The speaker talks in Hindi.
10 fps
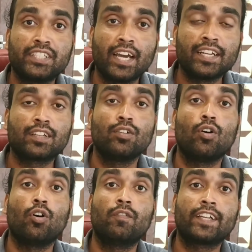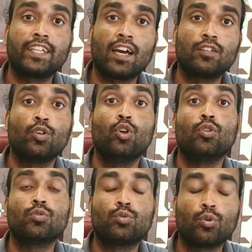वैज्ञानिक और विज्ञान
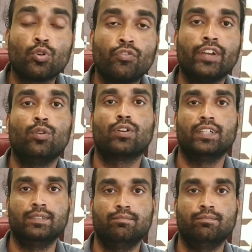दोनों फेल हो गए